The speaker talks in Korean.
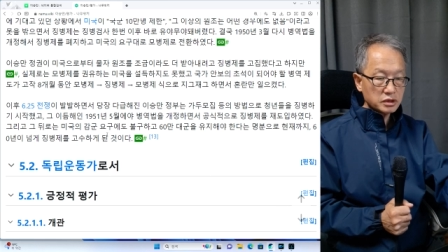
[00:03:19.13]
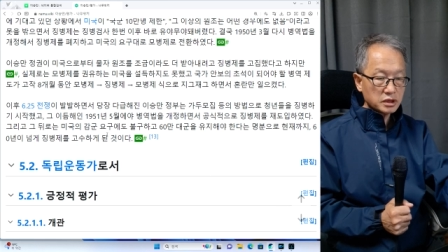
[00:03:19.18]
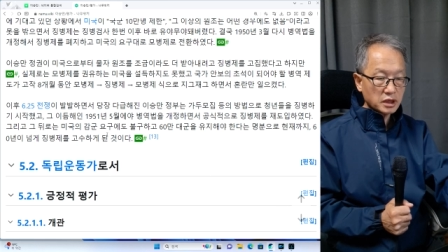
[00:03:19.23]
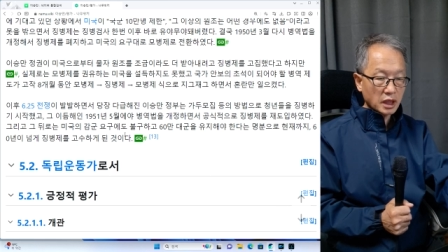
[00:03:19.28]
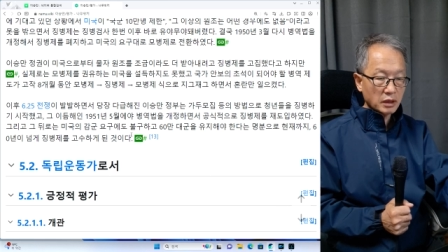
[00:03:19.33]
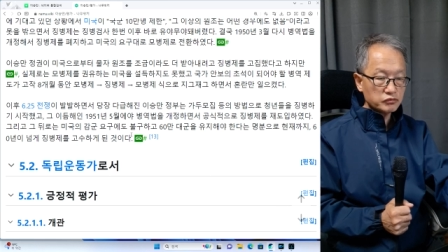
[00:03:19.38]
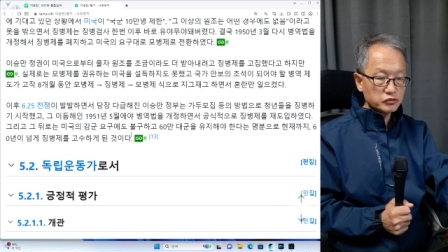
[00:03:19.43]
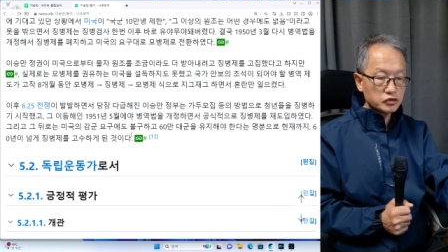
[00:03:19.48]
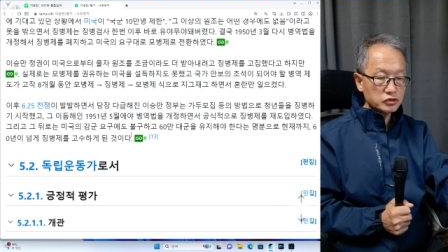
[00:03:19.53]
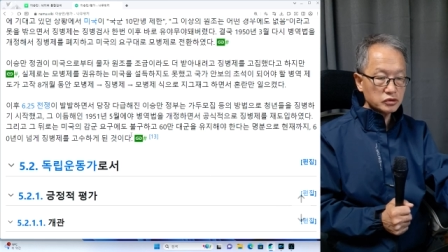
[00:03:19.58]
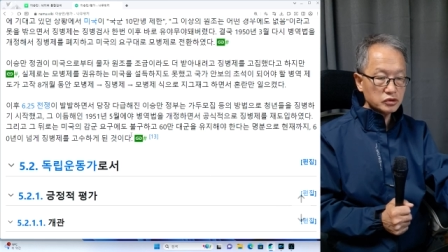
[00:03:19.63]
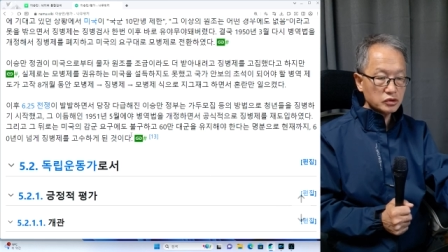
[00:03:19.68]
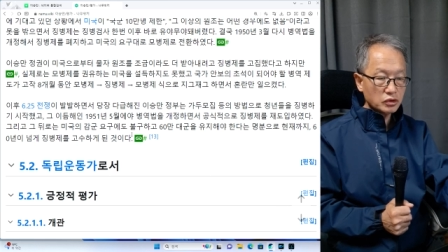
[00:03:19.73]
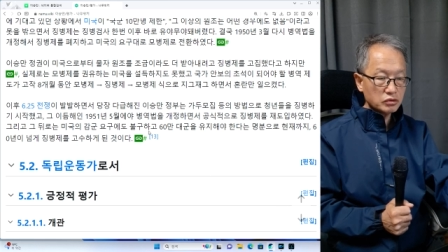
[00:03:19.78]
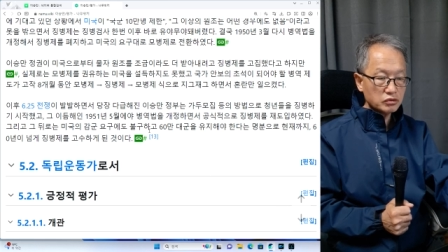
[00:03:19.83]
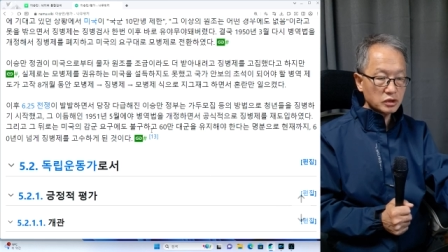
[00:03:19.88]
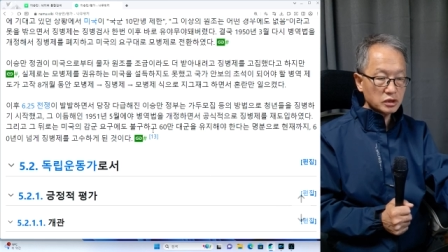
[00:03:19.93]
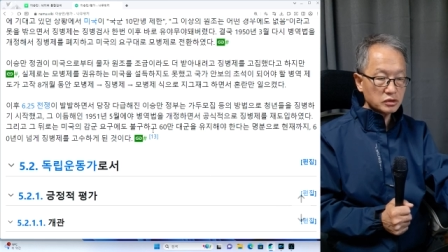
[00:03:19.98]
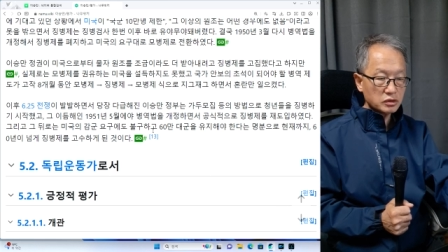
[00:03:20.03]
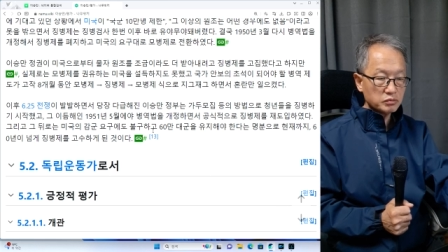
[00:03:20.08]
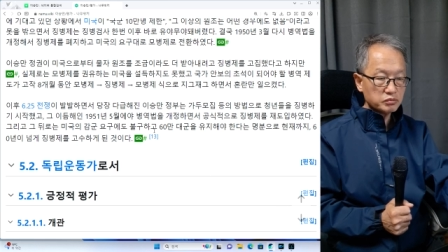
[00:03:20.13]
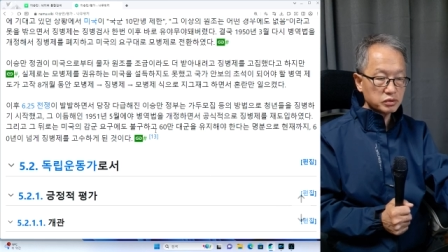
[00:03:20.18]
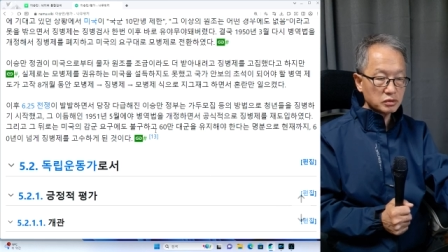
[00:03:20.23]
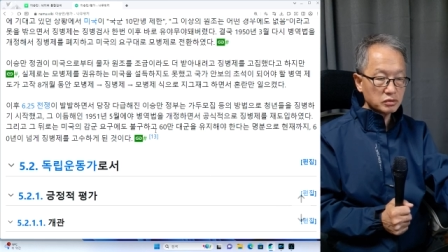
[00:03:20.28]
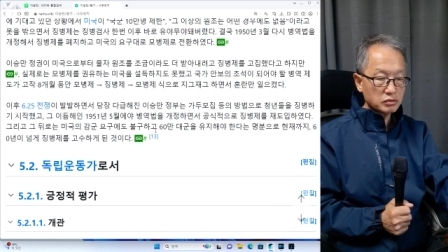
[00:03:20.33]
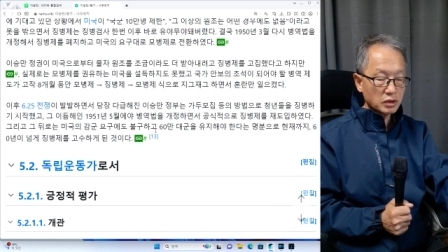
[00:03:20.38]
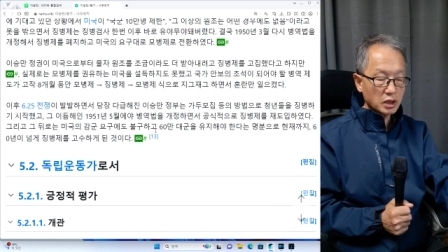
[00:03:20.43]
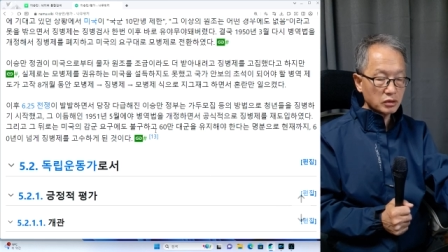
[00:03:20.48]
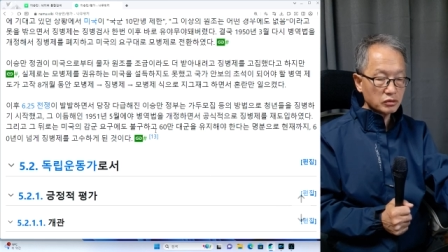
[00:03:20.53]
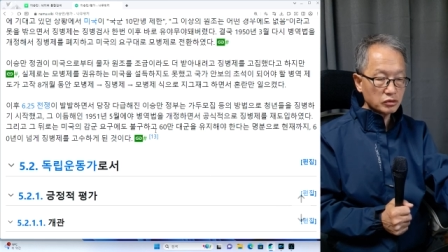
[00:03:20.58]
감군 요구에도
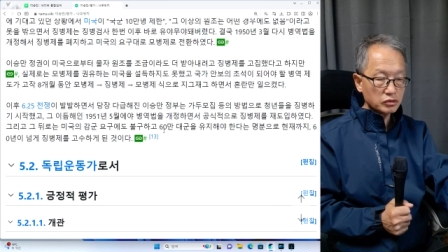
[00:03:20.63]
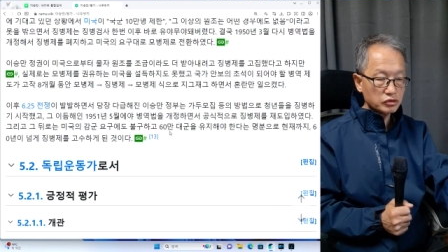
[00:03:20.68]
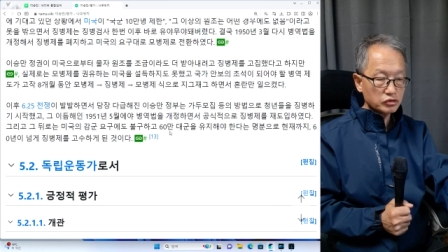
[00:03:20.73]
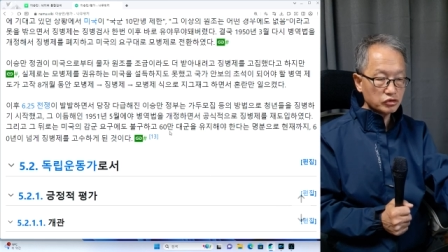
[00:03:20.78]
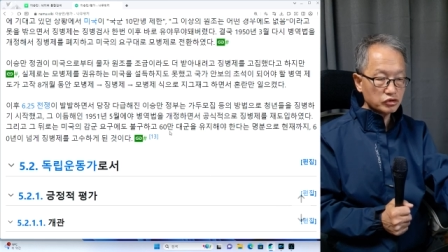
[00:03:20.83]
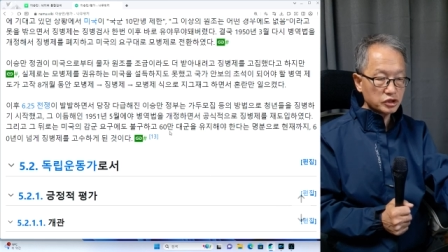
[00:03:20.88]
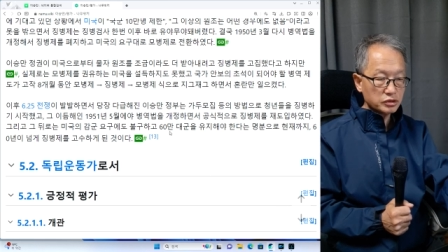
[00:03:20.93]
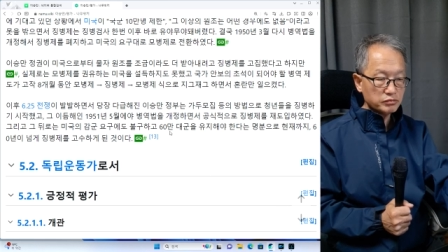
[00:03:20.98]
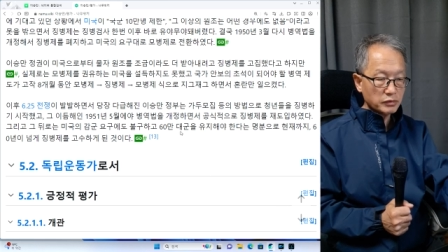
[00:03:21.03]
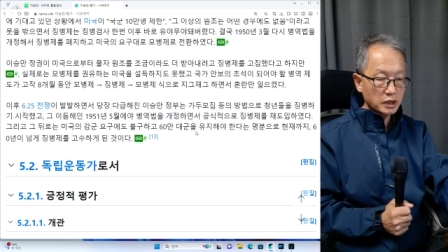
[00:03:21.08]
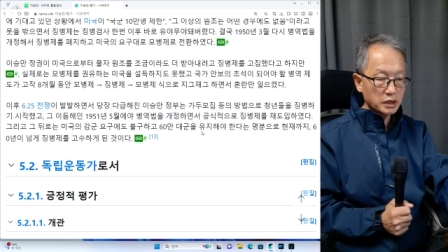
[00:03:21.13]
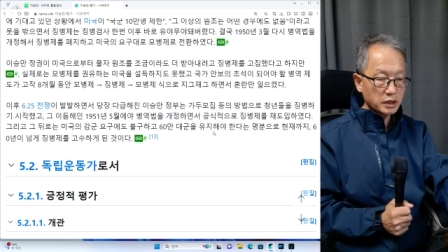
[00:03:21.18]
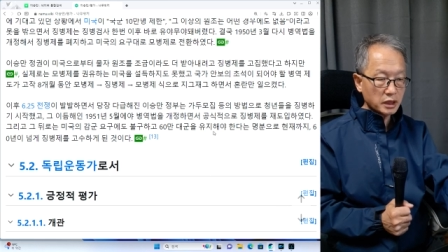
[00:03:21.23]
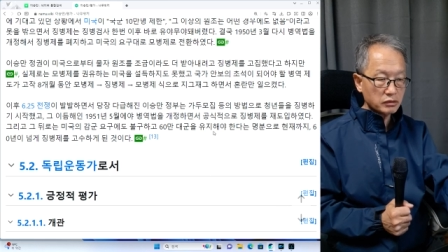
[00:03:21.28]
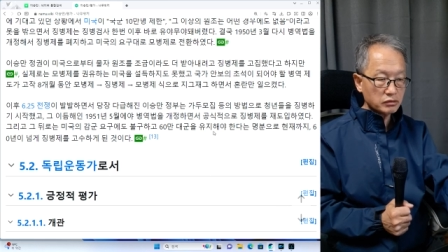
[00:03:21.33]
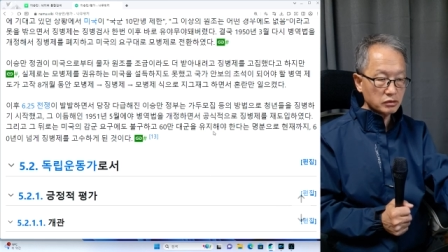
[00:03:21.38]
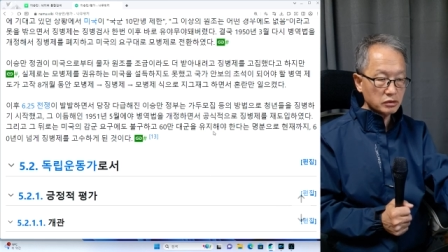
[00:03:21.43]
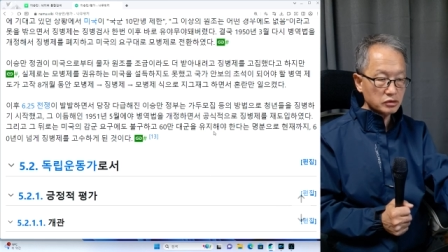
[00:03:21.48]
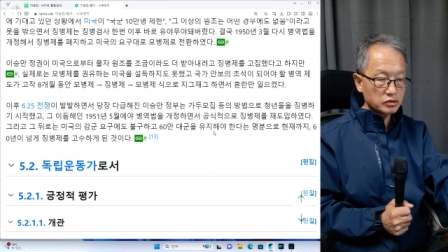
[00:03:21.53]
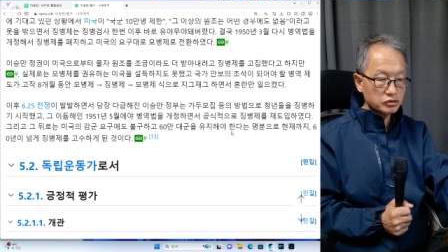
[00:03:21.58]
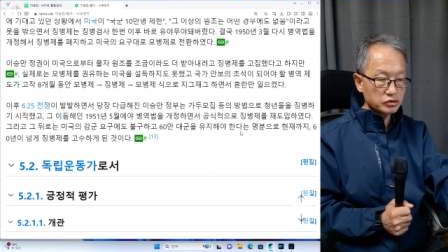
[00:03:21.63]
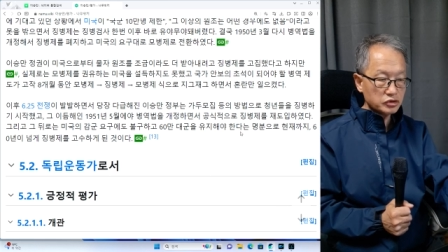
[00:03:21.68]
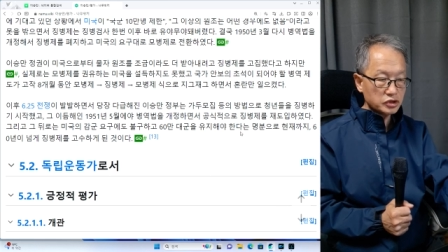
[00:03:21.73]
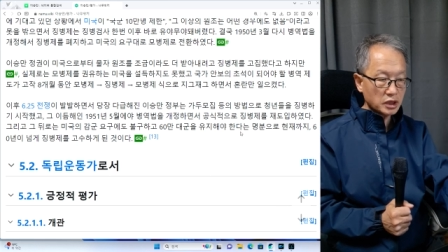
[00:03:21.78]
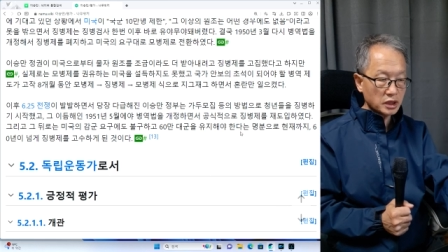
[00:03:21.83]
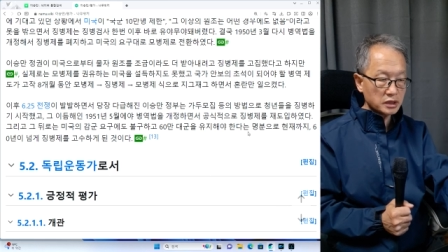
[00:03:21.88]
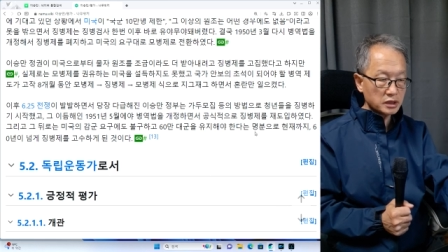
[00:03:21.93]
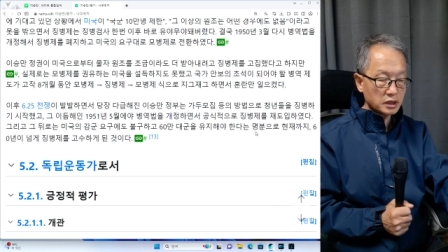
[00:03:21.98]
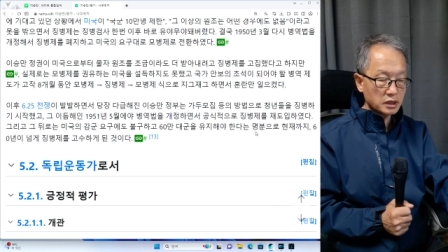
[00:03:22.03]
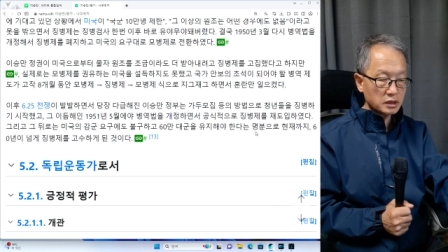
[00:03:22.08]
불구하고 60만 대군을
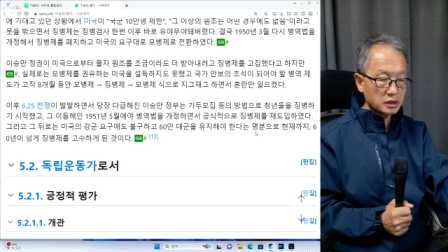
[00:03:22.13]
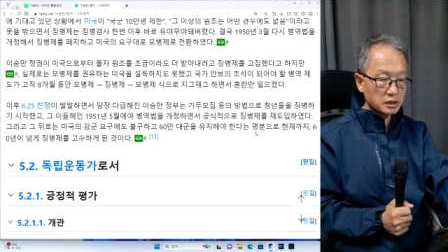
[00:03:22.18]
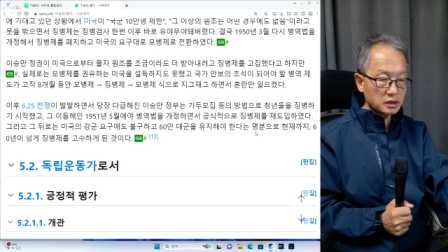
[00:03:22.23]
유지한다